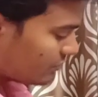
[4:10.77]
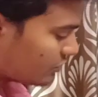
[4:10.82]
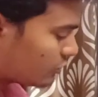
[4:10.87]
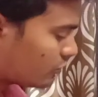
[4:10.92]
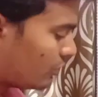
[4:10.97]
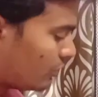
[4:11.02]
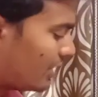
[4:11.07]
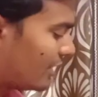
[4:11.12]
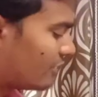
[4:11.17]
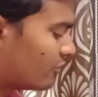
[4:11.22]

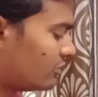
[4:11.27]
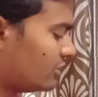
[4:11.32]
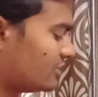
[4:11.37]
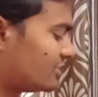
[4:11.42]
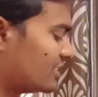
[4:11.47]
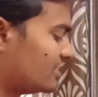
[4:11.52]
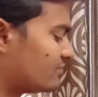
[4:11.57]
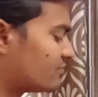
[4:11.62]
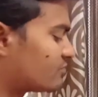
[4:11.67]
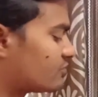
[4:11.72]
जो
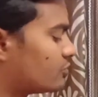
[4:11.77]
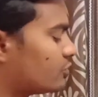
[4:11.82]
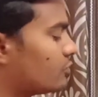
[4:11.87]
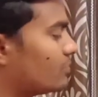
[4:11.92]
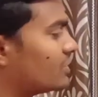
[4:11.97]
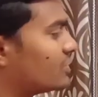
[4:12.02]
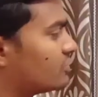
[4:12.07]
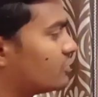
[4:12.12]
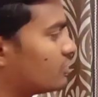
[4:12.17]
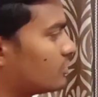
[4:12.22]
एडोलिसेंस जो
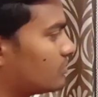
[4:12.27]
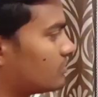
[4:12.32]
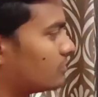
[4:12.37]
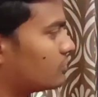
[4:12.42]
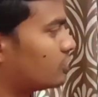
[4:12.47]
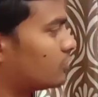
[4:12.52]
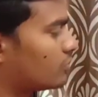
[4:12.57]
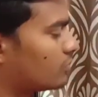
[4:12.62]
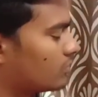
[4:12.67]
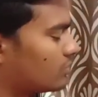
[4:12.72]
बच्चे
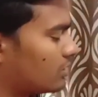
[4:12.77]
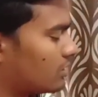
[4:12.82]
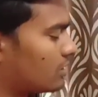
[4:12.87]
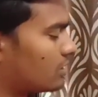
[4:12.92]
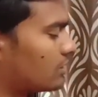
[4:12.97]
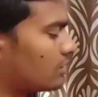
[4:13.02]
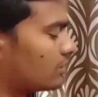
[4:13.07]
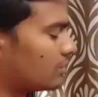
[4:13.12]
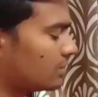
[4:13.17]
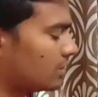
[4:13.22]
जो
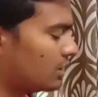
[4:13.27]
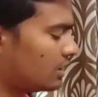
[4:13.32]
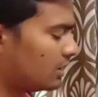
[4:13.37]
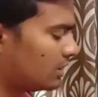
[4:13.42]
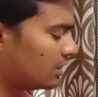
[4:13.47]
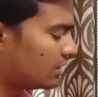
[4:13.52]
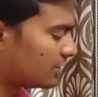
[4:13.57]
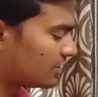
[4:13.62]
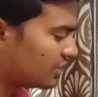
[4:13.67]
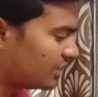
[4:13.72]

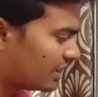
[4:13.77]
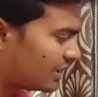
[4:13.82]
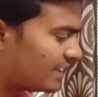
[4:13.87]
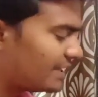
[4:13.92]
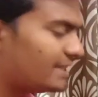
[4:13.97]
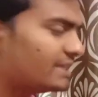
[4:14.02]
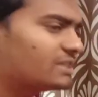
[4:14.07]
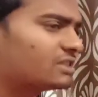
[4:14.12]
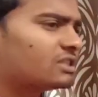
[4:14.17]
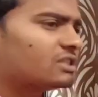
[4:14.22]

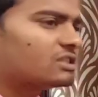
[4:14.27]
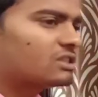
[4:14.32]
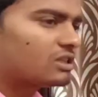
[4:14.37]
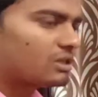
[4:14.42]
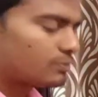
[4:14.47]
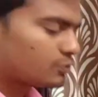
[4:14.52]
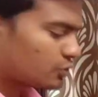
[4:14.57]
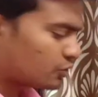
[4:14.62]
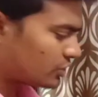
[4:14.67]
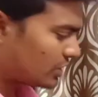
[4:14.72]
यंग एज की
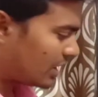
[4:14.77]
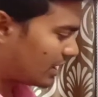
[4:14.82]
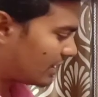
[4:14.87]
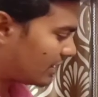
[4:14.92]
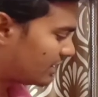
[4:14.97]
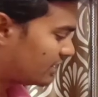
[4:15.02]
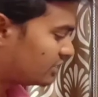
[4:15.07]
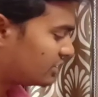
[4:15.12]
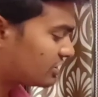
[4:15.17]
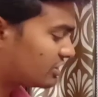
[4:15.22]
तरफ जो जा
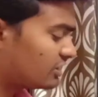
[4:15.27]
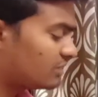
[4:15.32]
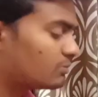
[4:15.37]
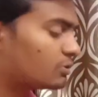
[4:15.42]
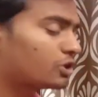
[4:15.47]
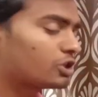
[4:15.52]
रहे हैं जिसे हम